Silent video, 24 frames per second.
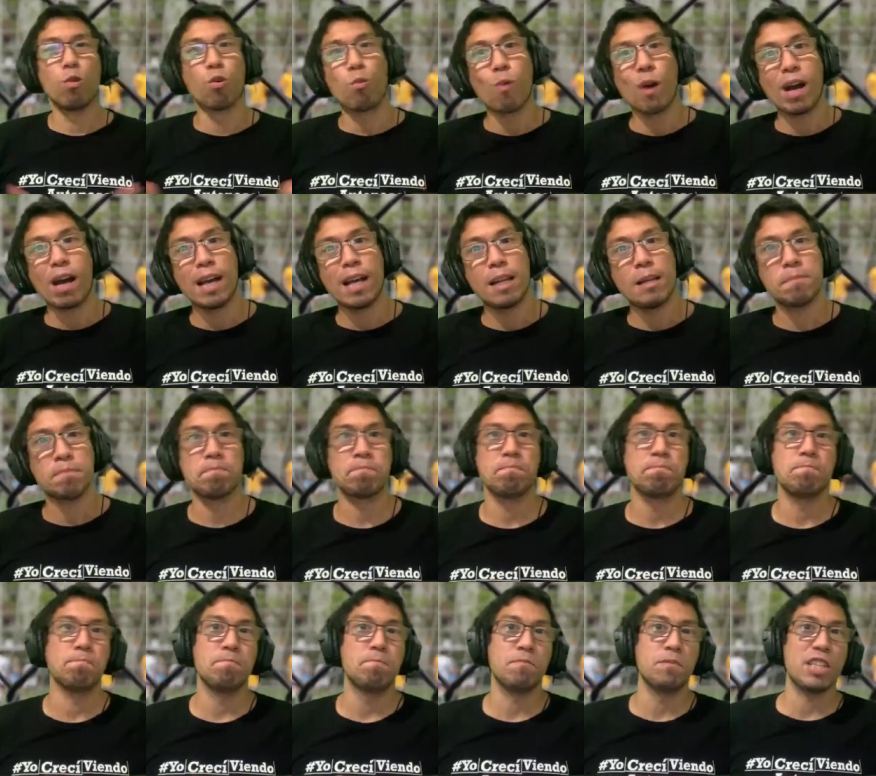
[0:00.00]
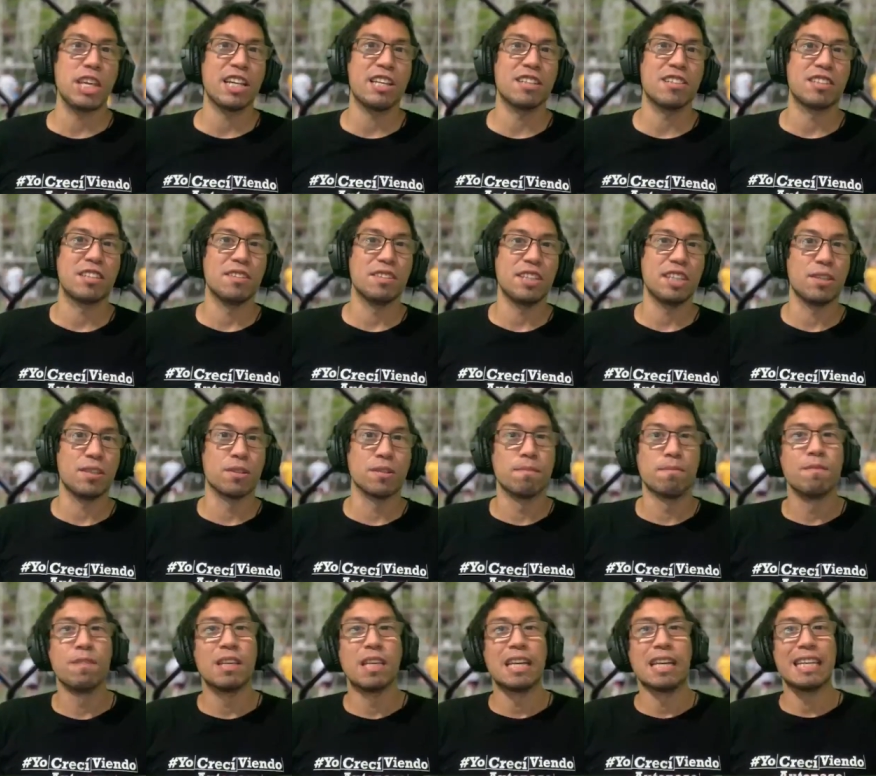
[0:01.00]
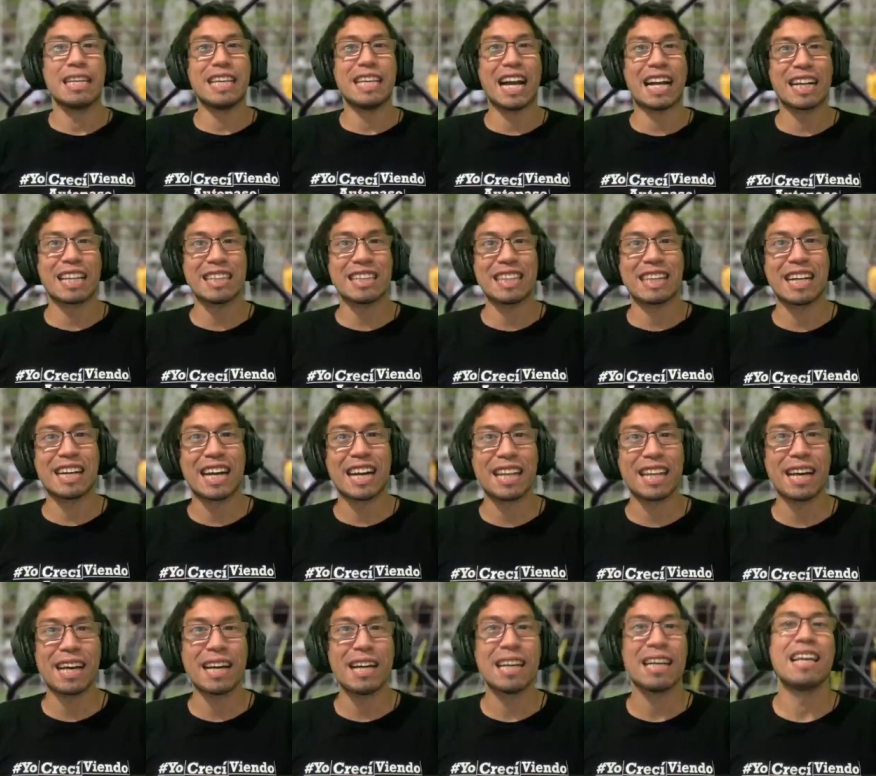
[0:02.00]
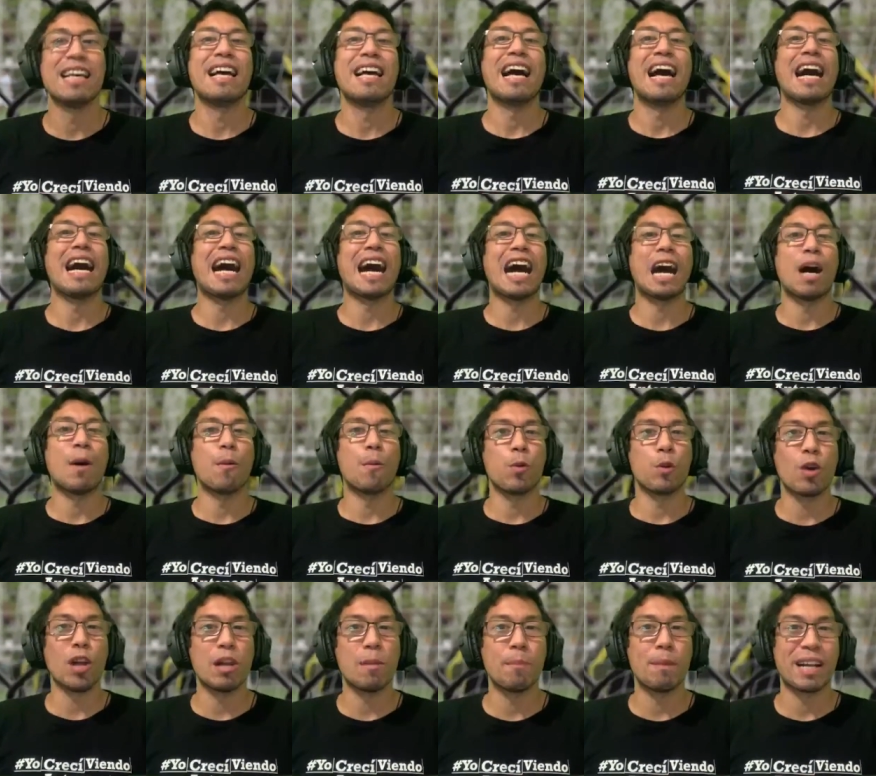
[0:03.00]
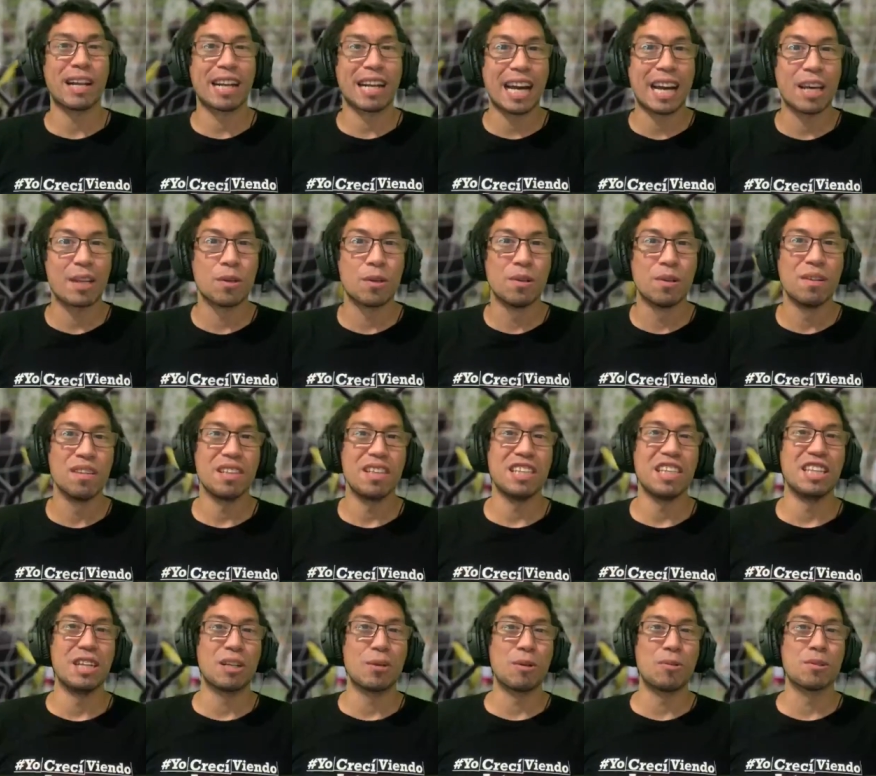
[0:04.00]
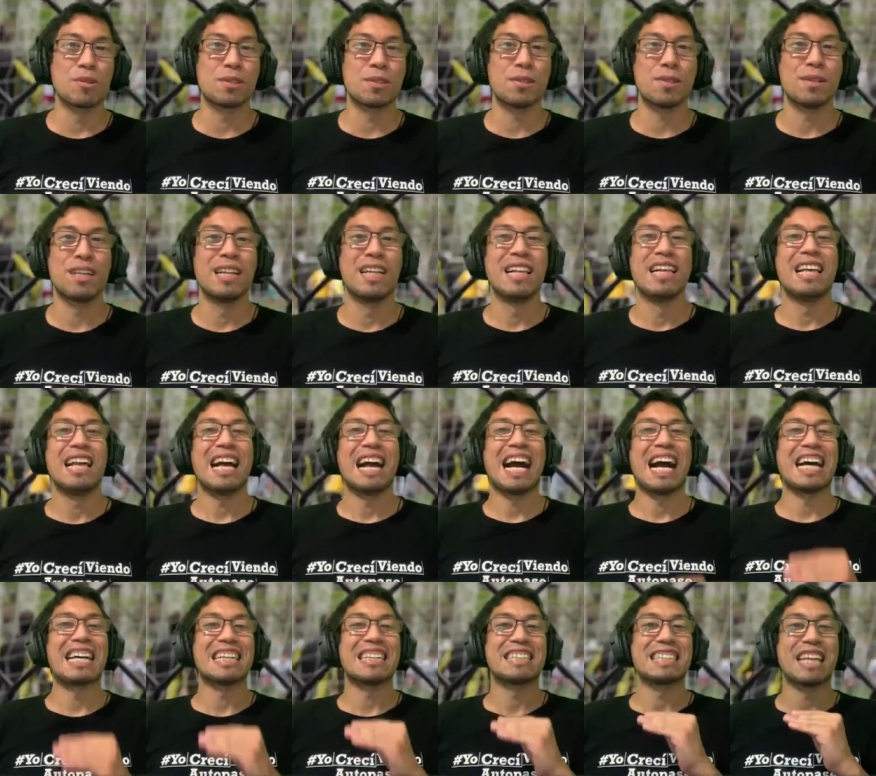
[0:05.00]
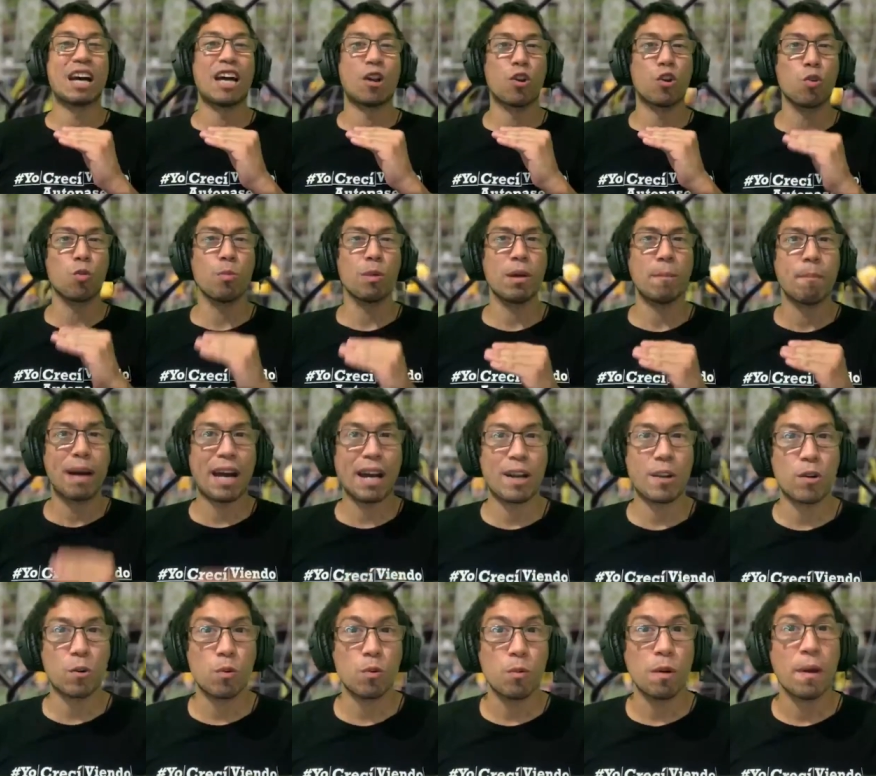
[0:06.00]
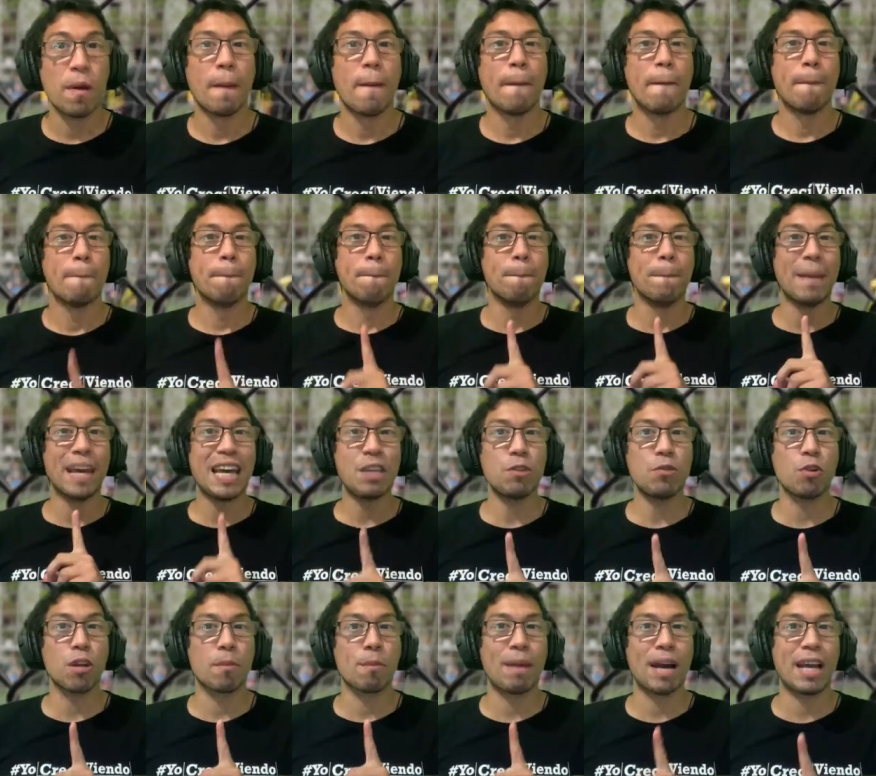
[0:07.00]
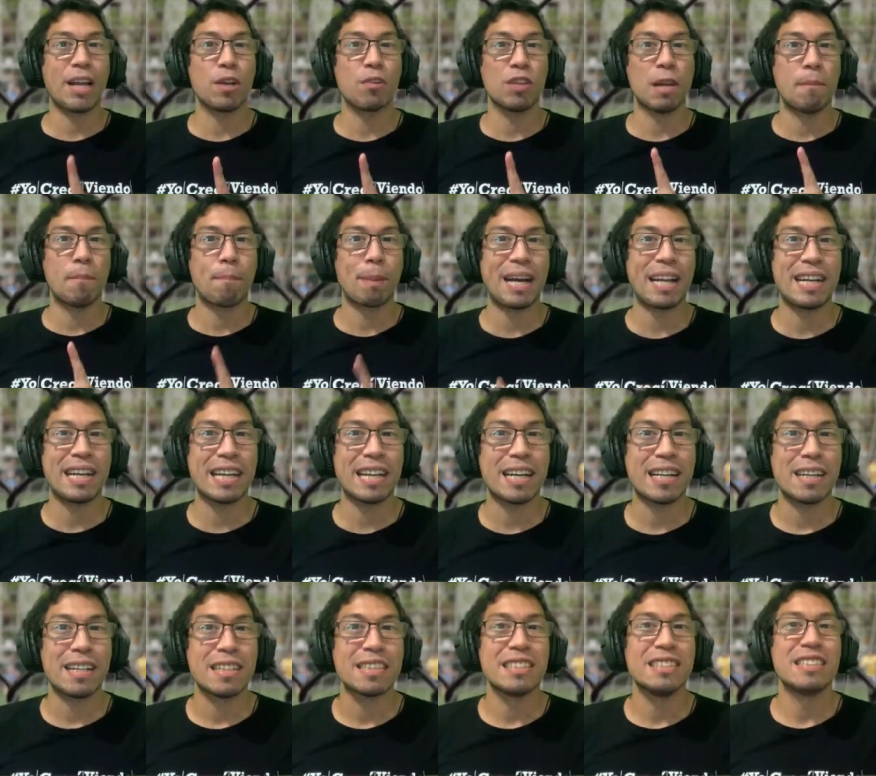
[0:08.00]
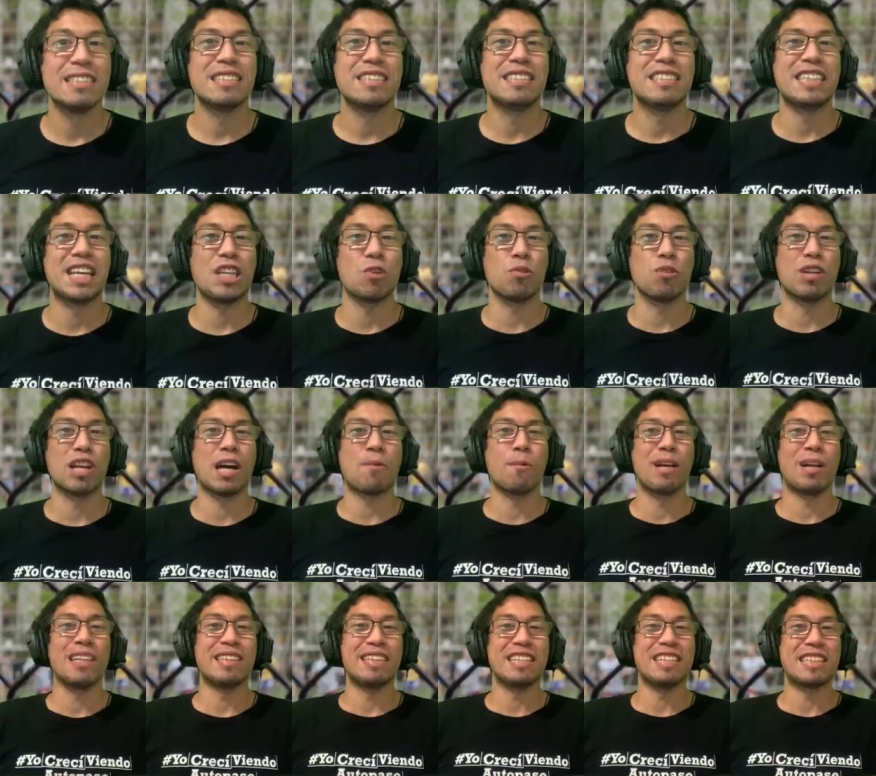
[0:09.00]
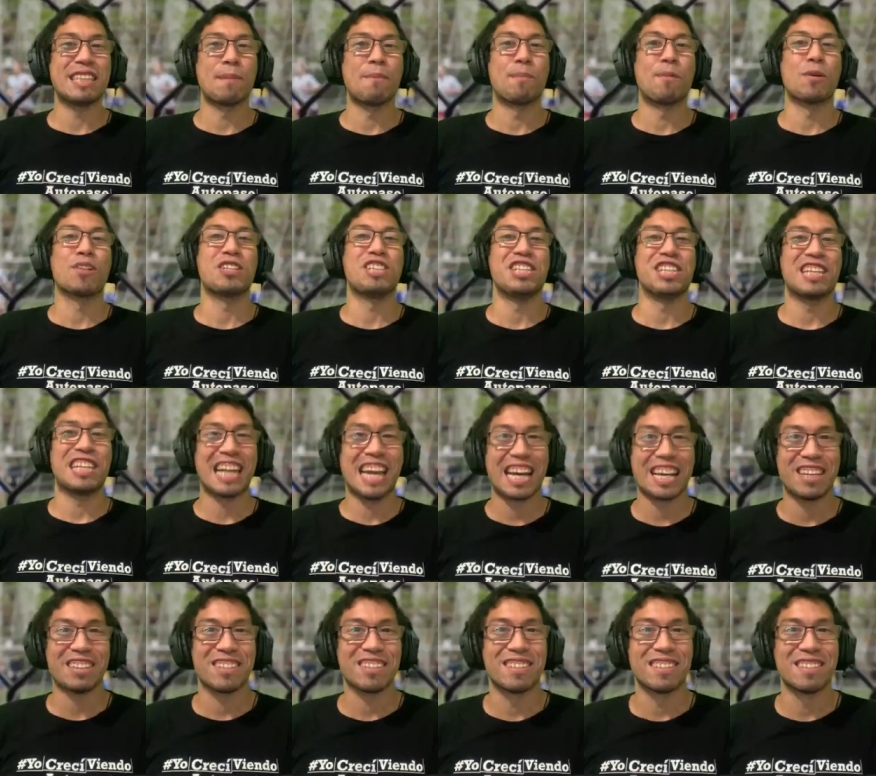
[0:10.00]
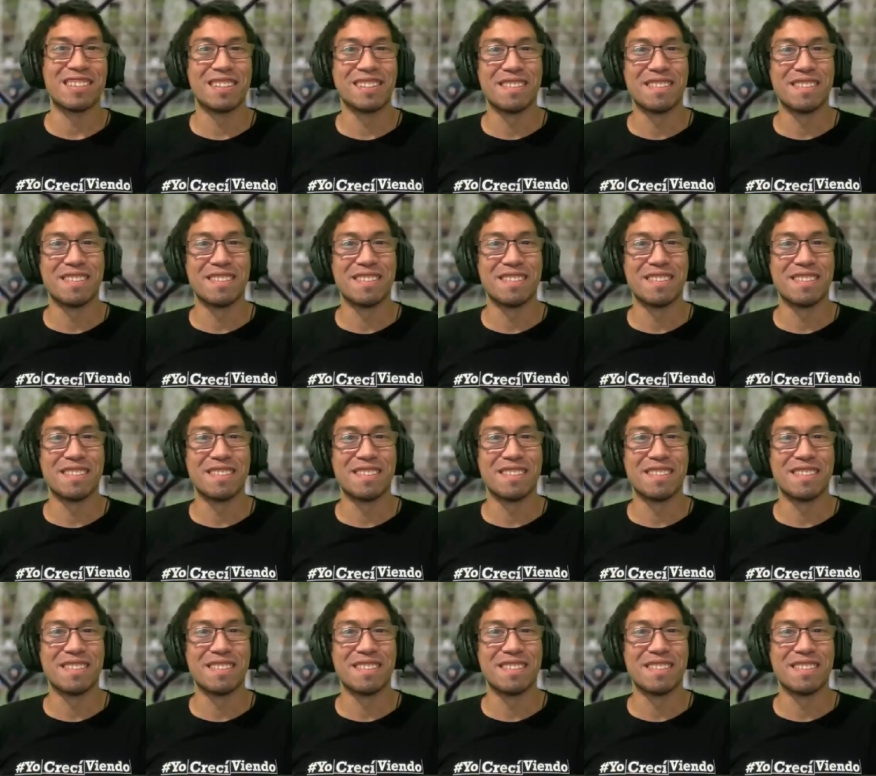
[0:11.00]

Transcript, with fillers: lo cual tiene sentido, ya que Tejada abrió el mercado. Incluso hasta Rubén Barro, medio hermano del pana, se dio una vueltita por Chiclayo.